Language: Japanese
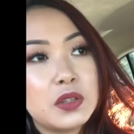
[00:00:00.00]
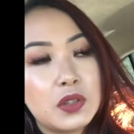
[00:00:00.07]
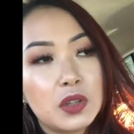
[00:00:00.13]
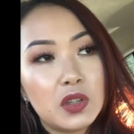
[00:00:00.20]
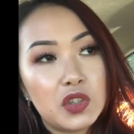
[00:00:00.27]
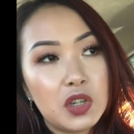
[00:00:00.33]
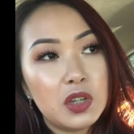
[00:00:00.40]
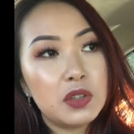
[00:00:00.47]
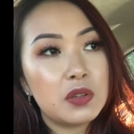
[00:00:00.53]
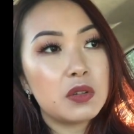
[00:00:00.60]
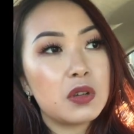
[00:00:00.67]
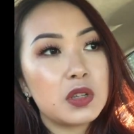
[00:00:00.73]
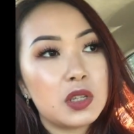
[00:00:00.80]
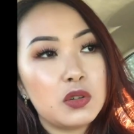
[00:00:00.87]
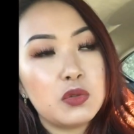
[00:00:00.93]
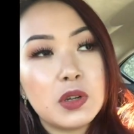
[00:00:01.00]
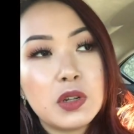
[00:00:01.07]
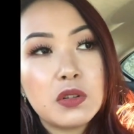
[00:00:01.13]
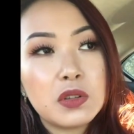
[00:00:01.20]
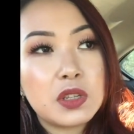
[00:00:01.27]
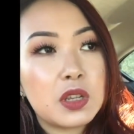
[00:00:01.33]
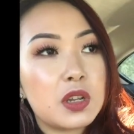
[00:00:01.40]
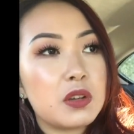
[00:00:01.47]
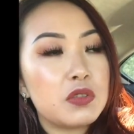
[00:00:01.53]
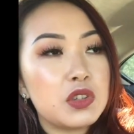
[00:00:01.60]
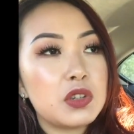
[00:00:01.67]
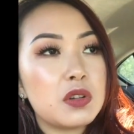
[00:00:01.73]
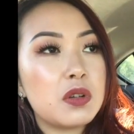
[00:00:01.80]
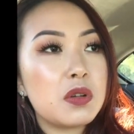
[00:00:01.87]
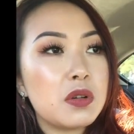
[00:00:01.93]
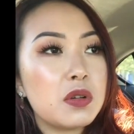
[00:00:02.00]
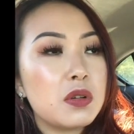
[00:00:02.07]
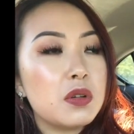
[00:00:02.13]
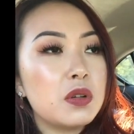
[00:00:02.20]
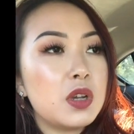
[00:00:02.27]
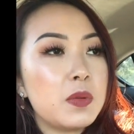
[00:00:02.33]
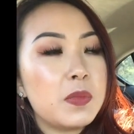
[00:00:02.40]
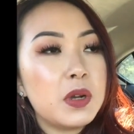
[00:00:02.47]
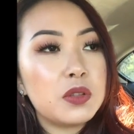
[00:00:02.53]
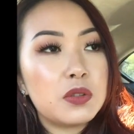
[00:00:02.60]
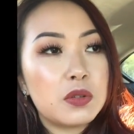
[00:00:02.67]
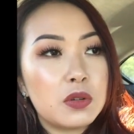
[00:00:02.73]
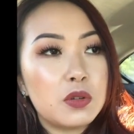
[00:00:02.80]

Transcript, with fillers: さジェイソンがさ上のさうちのアパート